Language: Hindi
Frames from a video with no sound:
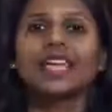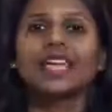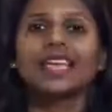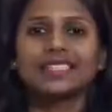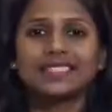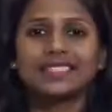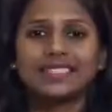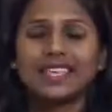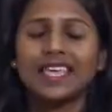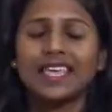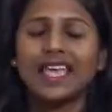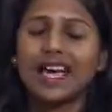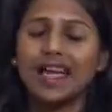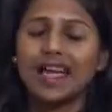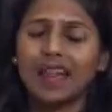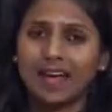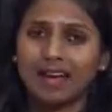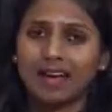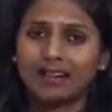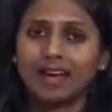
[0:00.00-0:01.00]
इसके
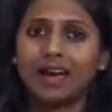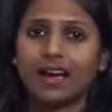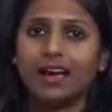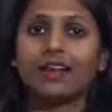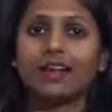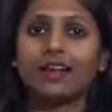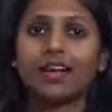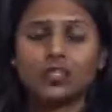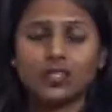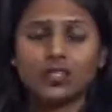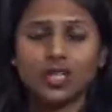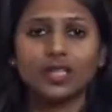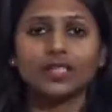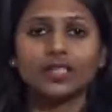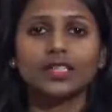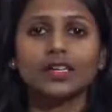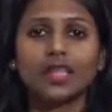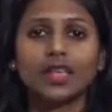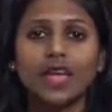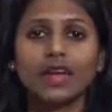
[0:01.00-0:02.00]
अलावा
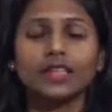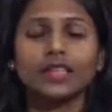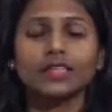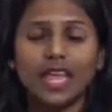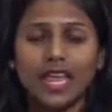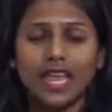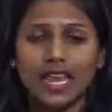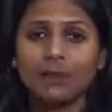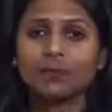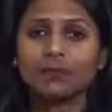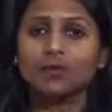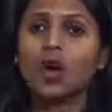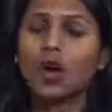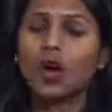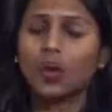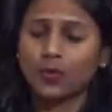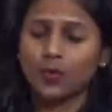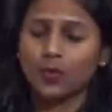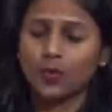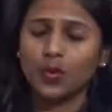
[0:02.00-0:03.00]
लक्षादी कैर तैलम का
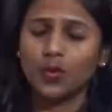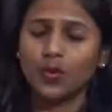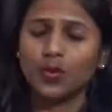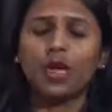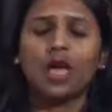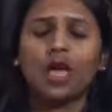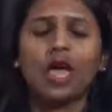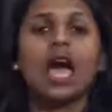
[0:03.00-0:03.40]
उपयोग